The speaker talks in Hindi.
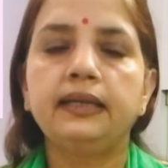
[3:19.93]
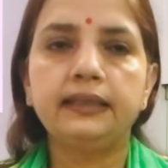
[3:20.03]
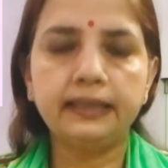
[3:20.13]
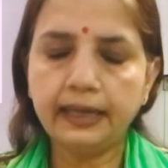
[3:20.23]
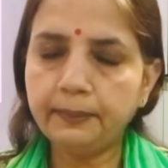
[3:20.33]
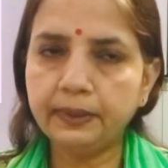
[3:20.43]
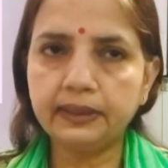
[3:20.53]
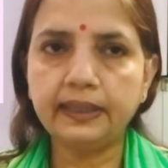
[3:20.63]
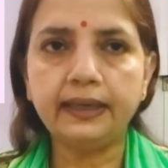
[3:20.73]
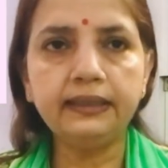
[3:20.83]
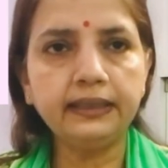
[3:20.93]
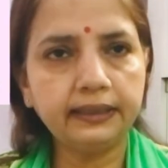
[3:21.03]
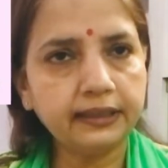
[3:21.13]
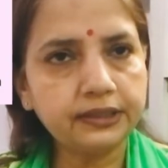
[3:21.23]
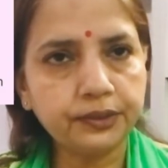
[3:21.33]
यहाँ पर ध्यान
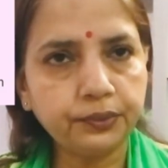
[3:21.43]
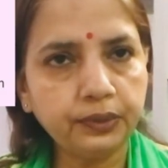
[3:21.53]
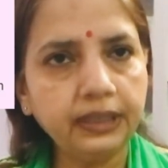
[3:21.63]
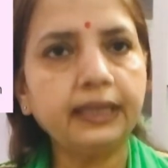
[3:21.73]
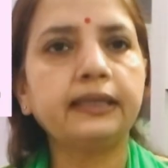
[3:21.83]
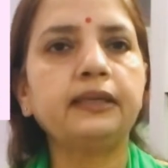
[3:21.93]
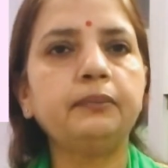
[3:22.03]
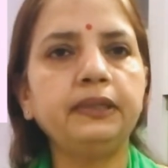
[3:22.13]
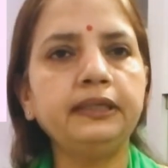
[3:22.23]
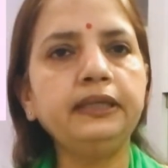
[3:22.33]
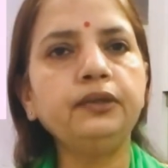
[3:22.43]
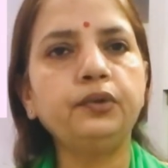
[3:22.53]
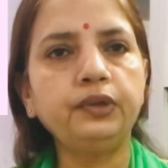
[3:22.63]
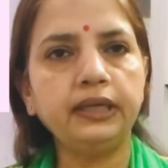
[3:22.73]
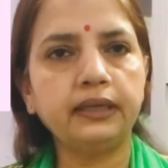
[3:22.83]
देना जरूरी है कि ब्लीडिंग
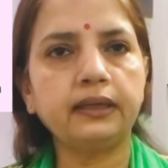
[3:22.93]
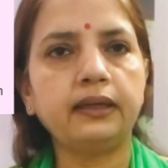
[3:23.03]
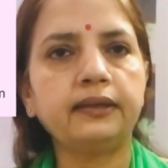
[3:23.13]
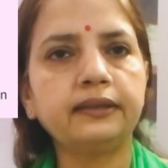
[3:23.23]
होने का